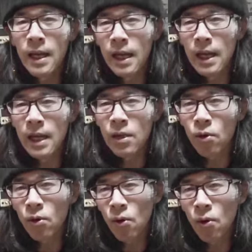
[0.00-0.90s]
えー、
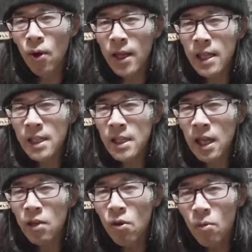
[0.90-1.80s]
ところをお話しし
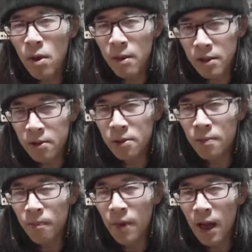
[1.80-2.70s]
たいと思います。
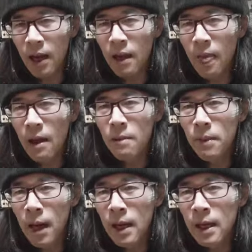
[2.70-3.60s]
はい。
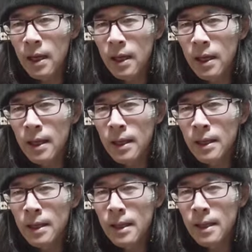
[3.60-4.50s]
ま
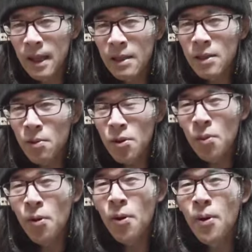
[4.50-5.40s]
あ、ね、そも
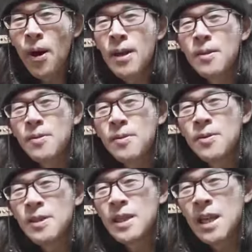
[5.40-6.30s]
そも、あ
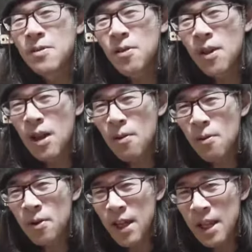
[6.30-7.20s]
の、自作とかを
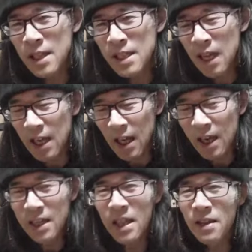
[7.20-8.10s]
こうね、されない
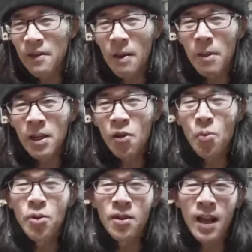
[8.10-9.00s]
方にはあんまり興
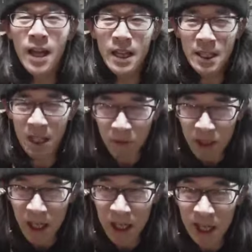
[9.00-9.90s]
味のない話かも
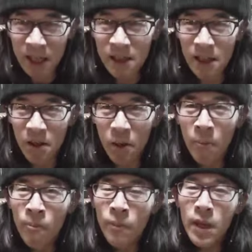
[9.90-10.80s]
しれないですけど、
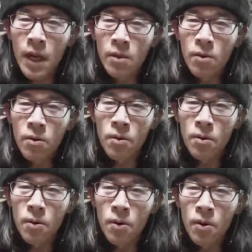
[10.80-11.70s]
あ
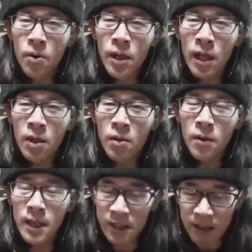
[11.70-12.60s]
のー、結局
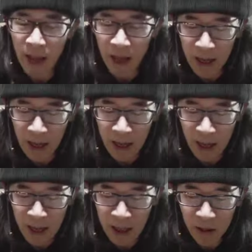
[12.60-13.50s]
はですね、
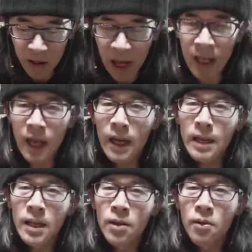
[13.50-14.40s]
えっ、と、中に入っ
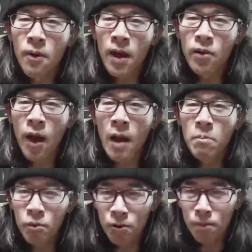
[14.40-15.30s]
てるのは、あの、
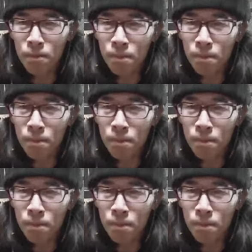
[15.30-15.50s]
アンプ。